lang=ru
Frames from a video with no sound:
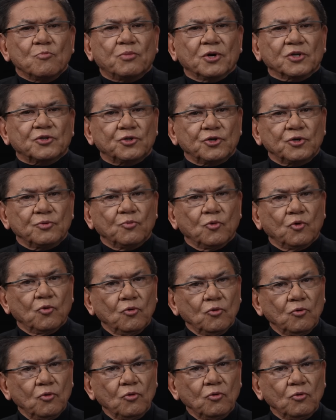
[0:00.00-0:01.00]

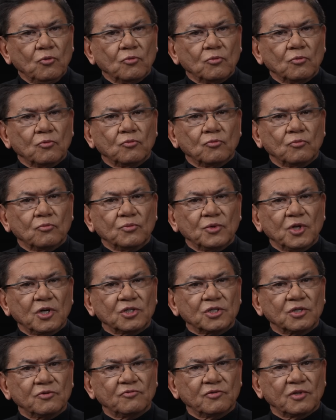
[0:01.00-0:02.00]
почему
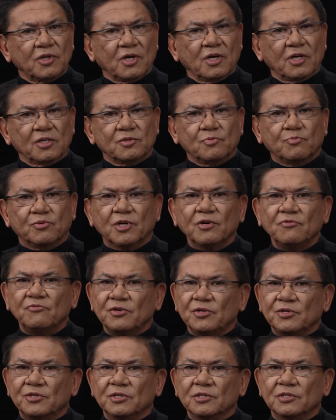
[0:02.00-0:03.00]
наша власть,
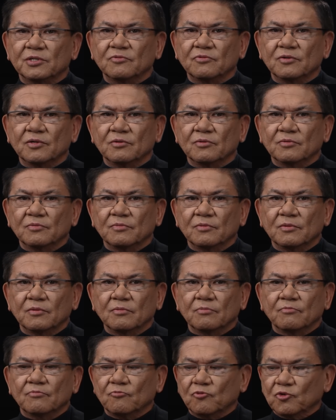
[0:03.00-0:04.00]
правительство –
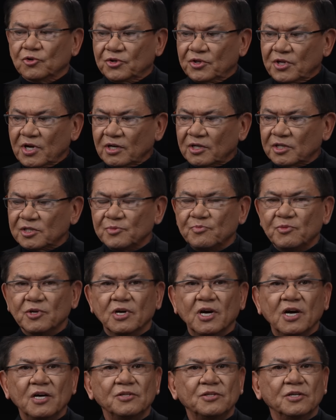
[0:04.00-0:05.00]
вот так
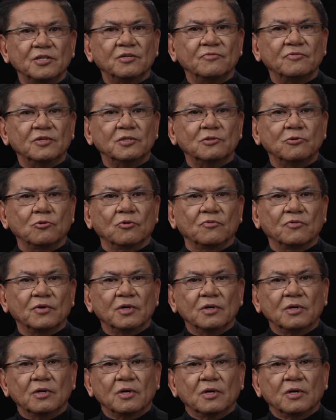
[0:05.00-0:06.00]
избегают этого слова.